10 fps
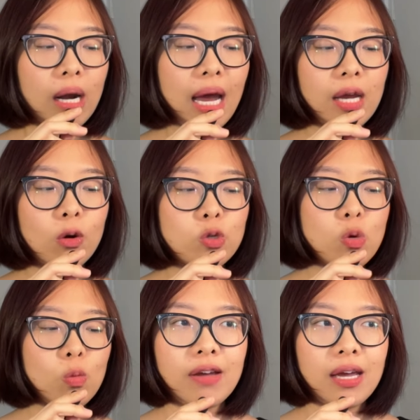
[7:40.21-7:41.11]
Cuốn
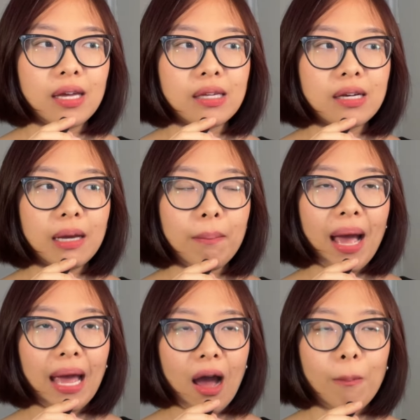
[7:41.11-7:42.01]
này nói về những
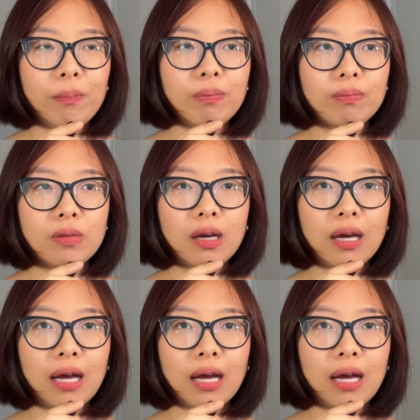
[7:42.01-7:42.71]
cái bài học,